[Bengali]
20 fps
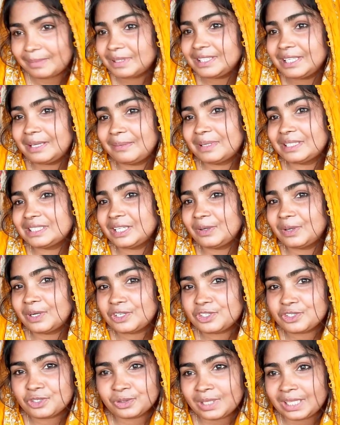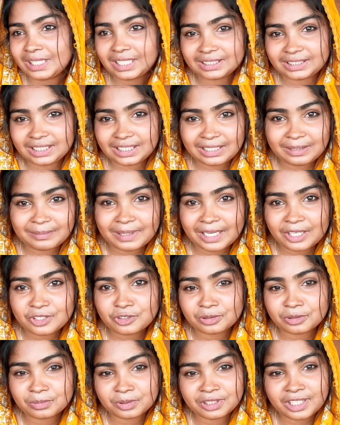আর আমি থেমে যাওয়ার জন্য আল্লাহ তাআলা
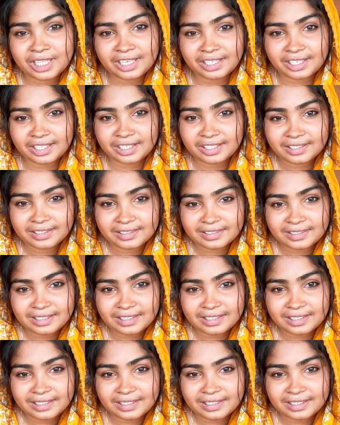আমাকে জন্ম দেয়নি